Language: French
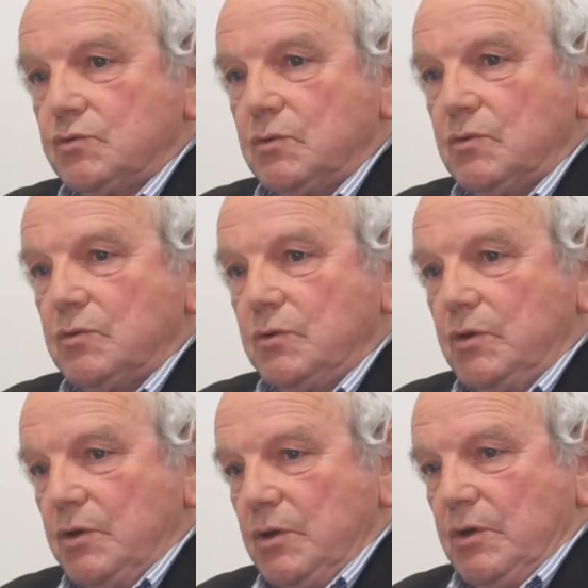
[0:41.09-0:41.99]
euh,
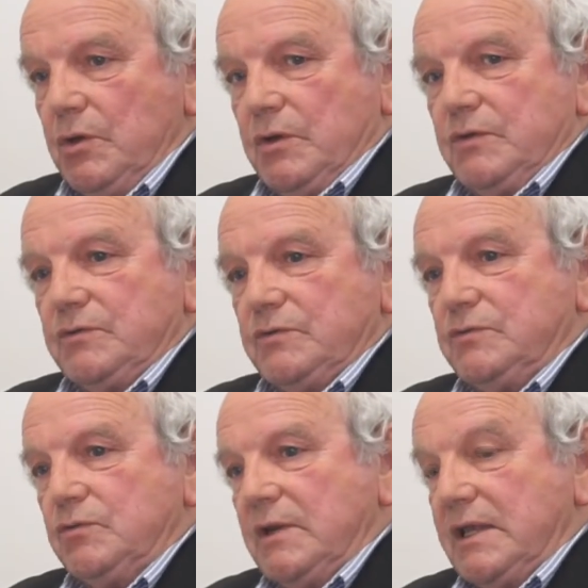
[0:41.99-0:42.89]

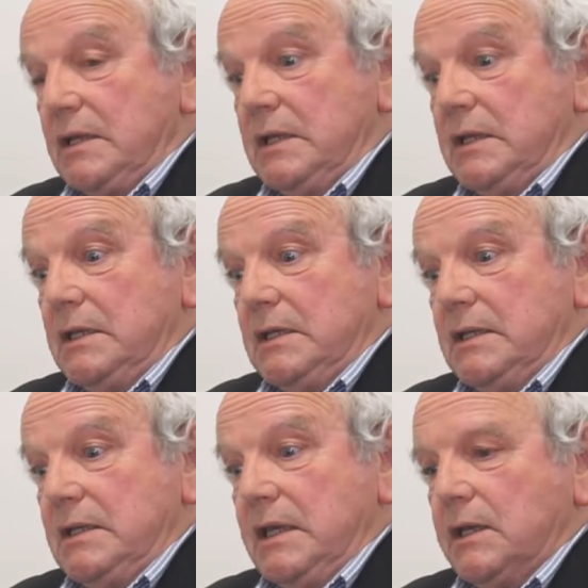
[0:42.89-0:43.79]
sur les,
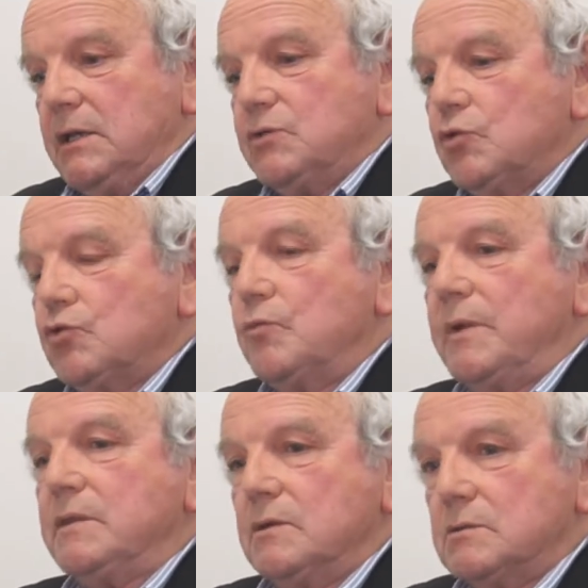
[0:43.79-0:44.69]
créateurs de
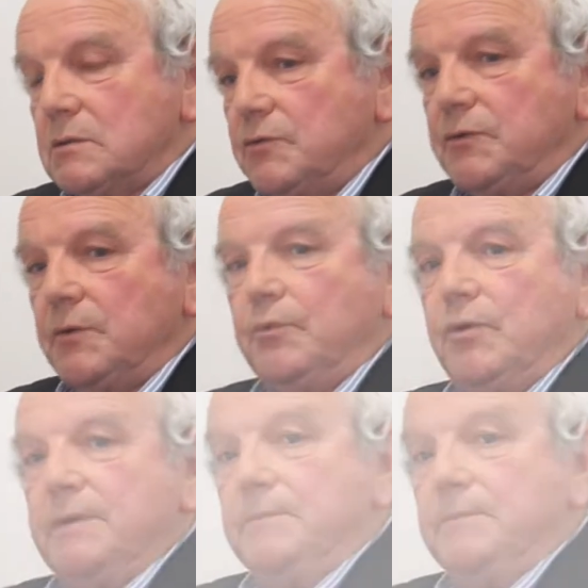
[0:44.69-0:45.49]
maintenant contemporains.